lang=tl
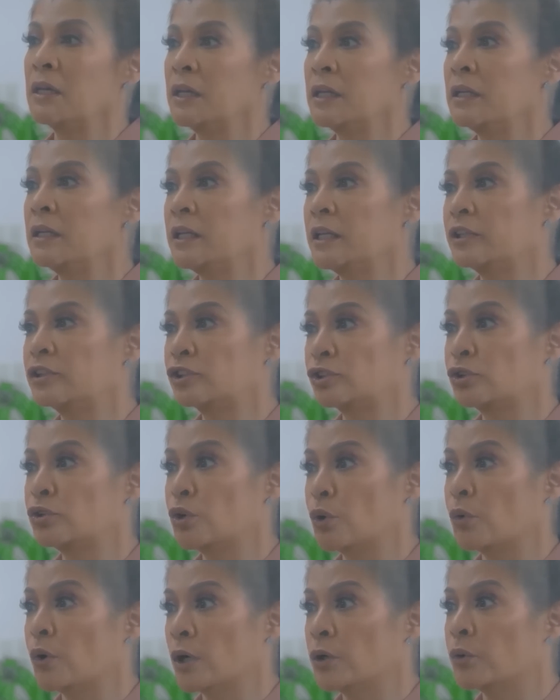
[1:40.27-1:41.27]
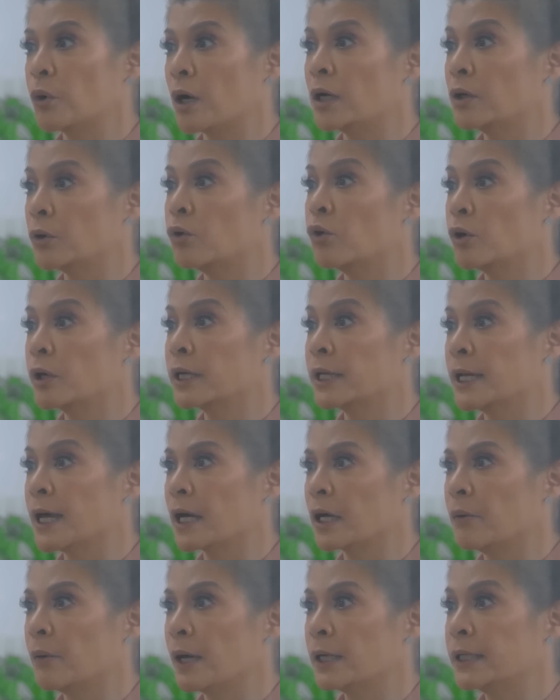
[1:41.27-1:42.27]
He needs to know kung anong kalokong
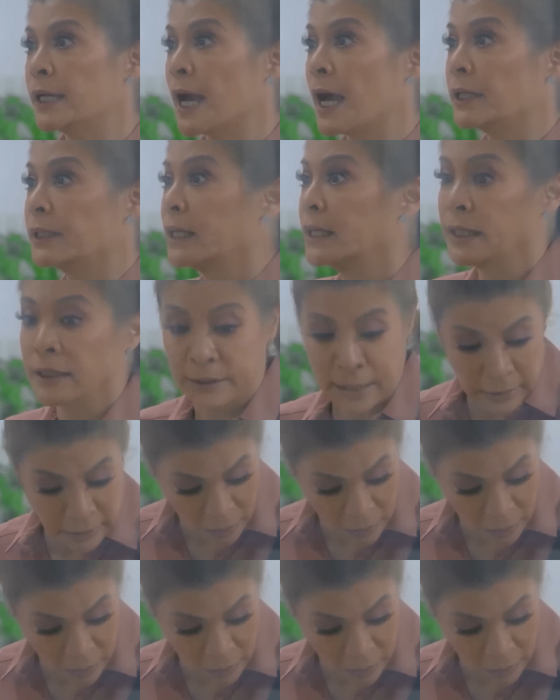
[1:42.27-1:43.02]
ginagawa ni Annalyn.